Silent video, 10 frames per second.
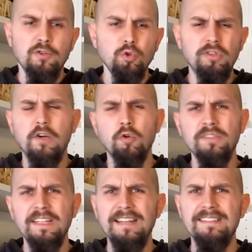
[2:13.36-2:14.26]
Tutti i
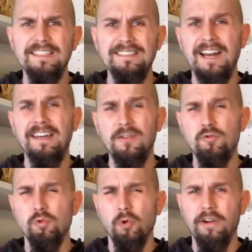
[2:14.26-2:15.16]
continenti tranne
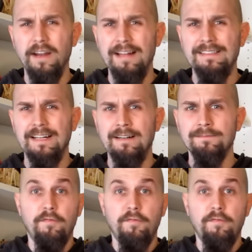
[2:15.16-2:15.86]
uno in realtà.